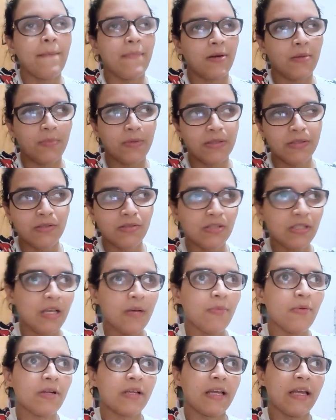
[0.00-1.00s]
Pero pues no sé,
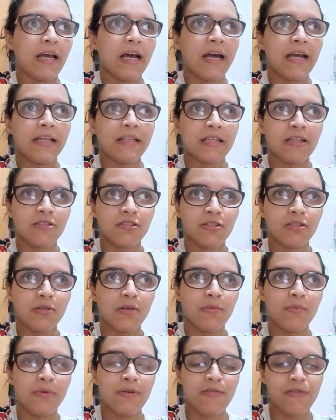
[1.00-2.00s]
porque ha estado
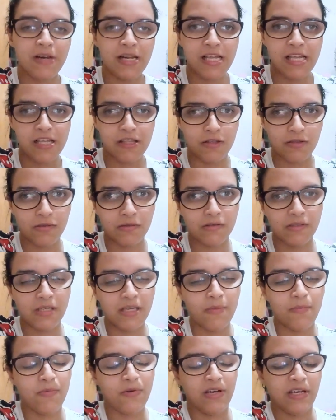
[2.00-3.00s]
haciendo pues frito
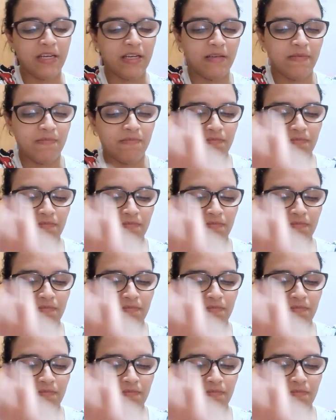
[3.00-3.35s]
y pues